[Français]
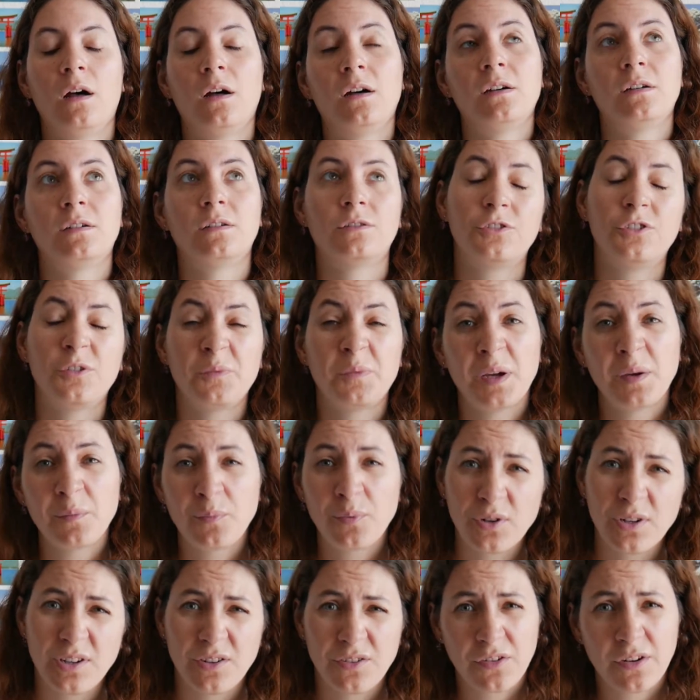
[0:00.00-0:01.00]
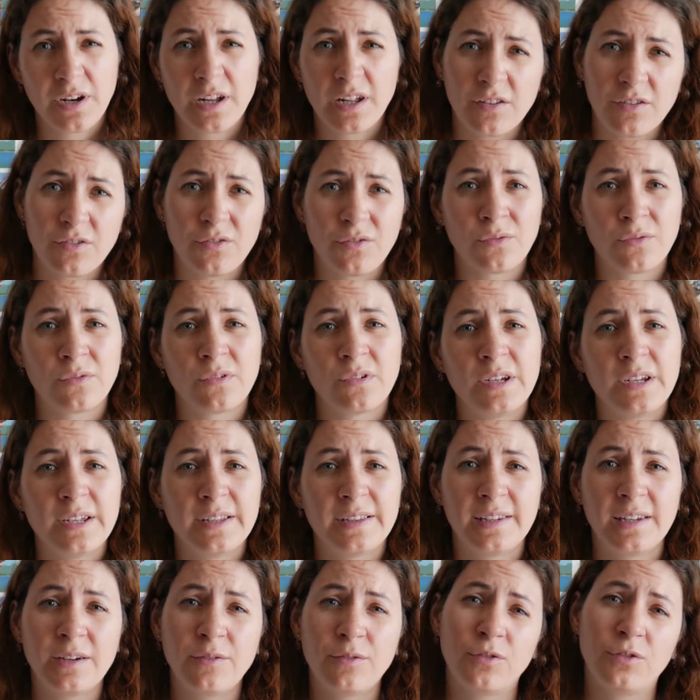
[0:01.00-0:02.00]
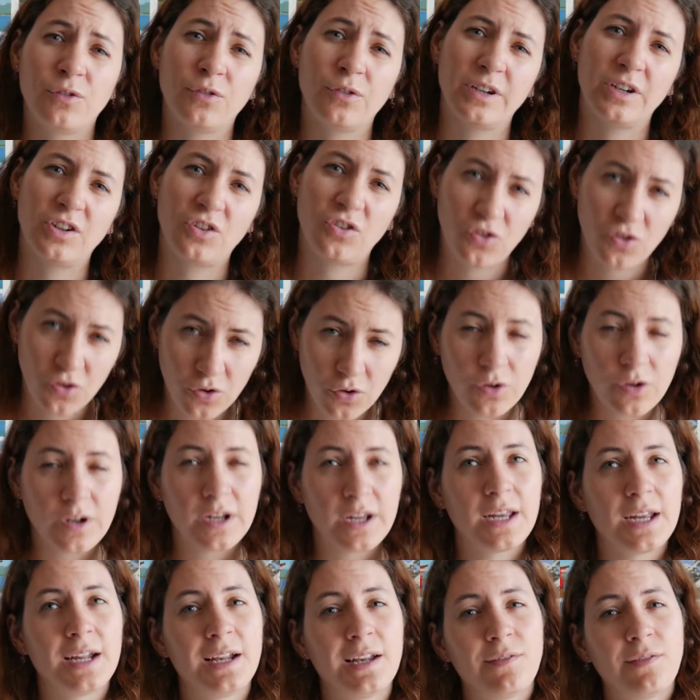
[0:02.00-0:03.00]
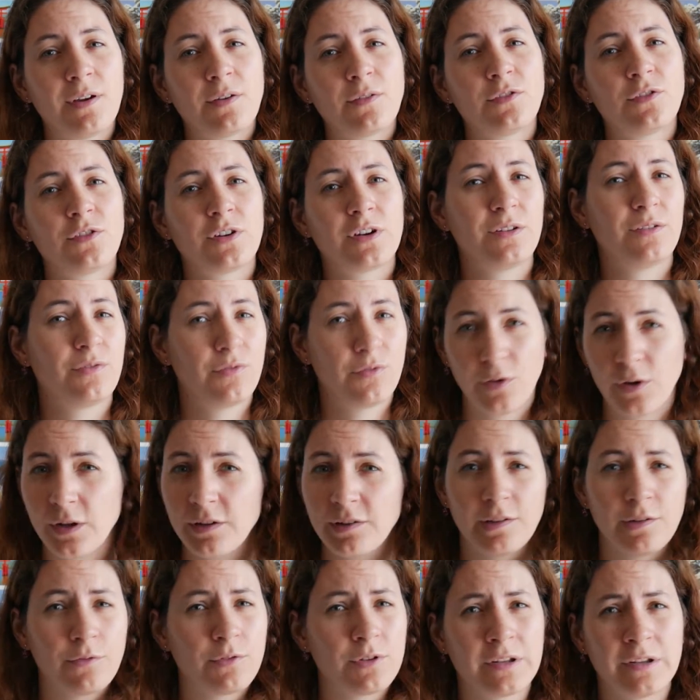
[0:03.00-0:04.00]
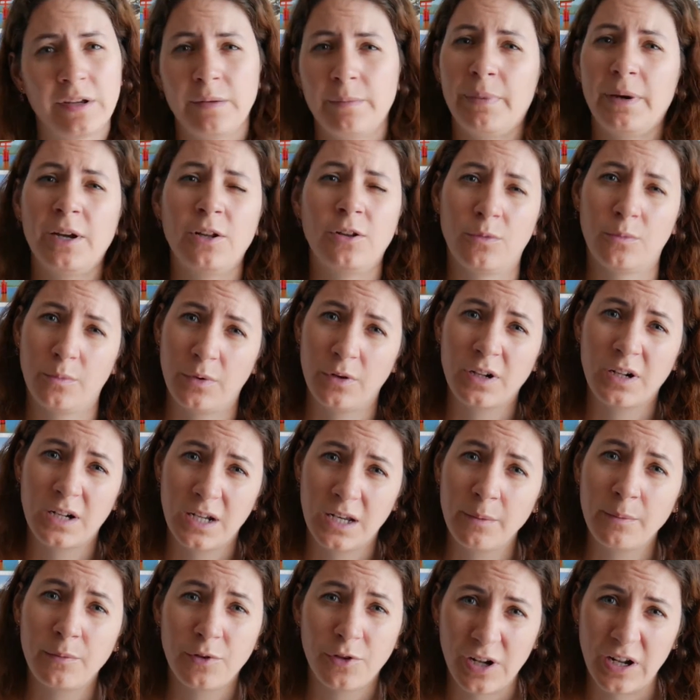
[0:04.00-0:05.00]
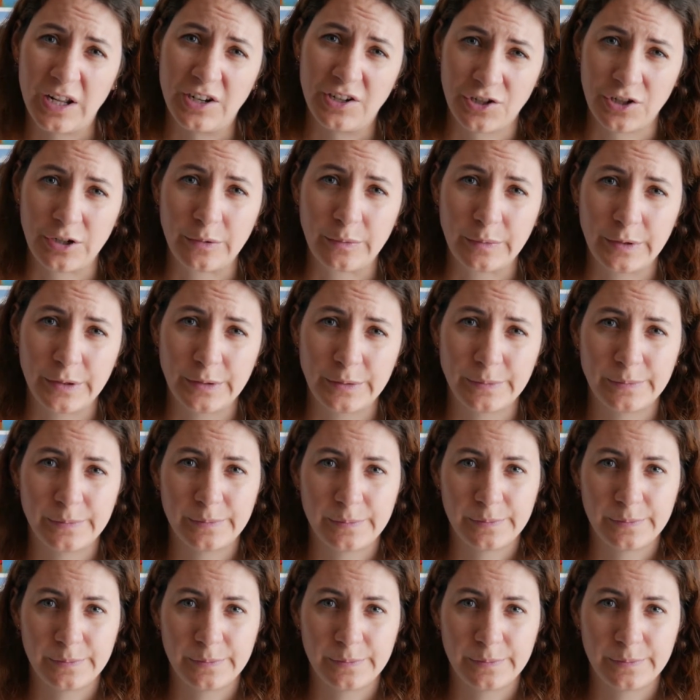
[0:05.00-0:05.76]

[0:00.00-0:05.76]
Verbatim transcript: Euh, de même pour l'isolation, l'été vous aurez chaud et l'hiver vous aurez froid si vous n'avez pas une bonne clim dans la chambre.